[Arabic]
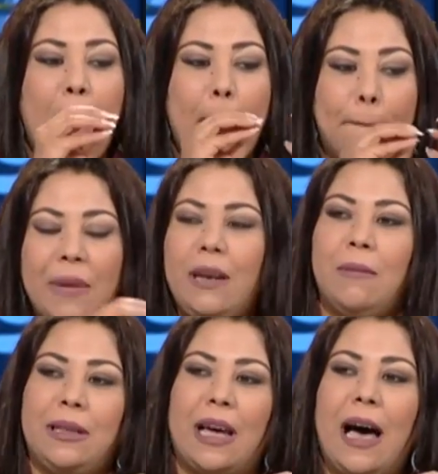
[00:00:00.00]
من
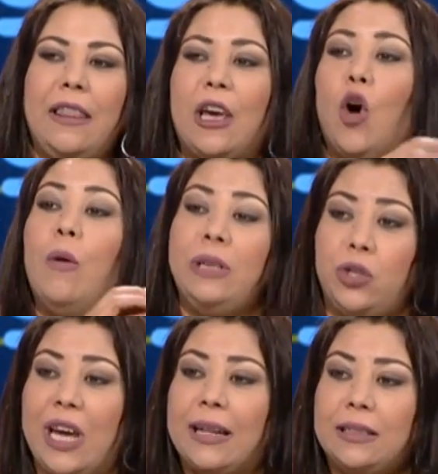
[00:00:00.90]
منطقه هذيك ومن
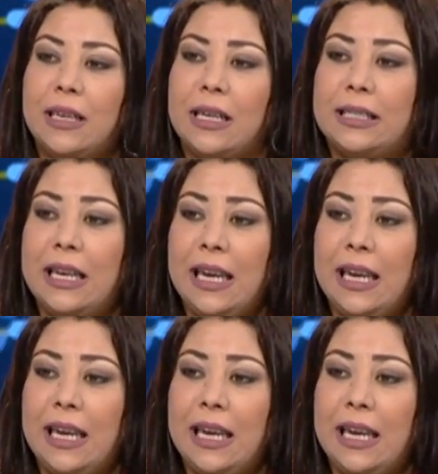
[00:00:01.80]
جهه سليانه تعرف